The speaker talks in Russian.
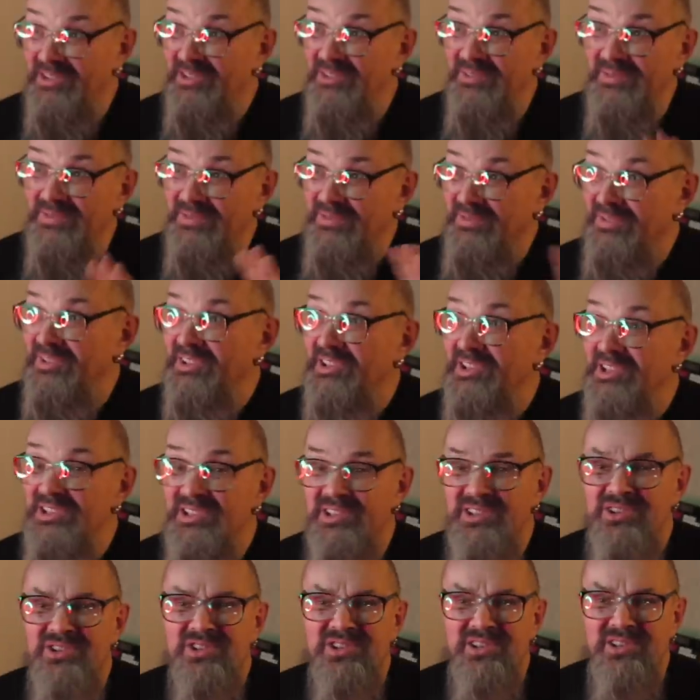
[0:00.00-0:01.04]
Это
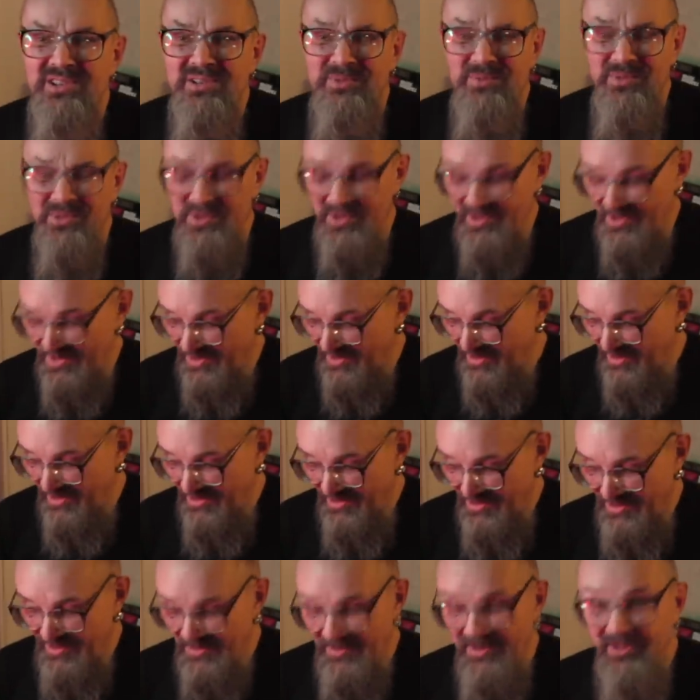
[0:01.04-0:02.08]
фантастическая музыка,
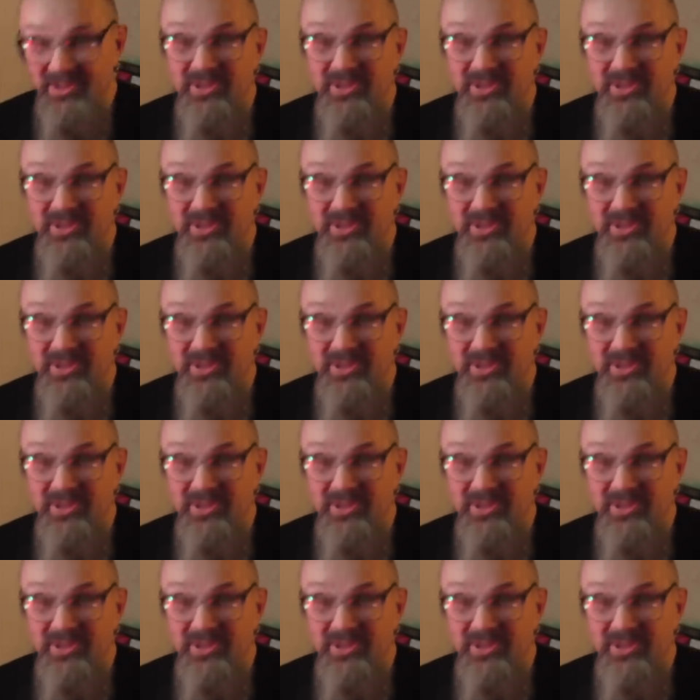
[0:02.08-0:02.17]
конечно.